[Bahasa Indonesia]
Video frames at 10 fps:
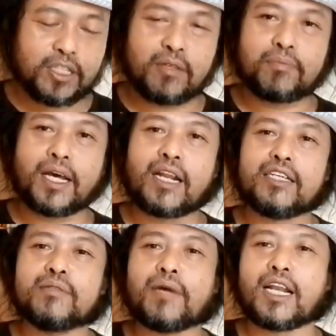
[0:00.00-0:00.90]

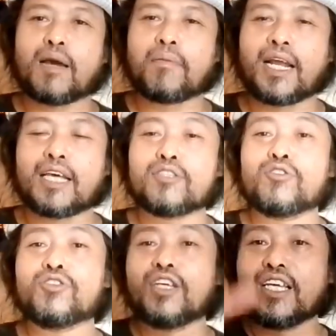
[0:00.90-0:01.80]
bertebaran di mana-mana
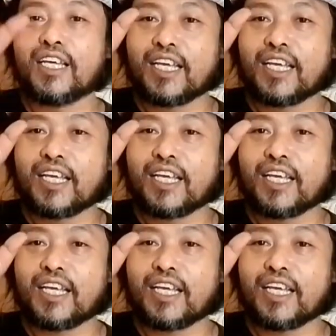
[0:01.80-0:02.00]
terus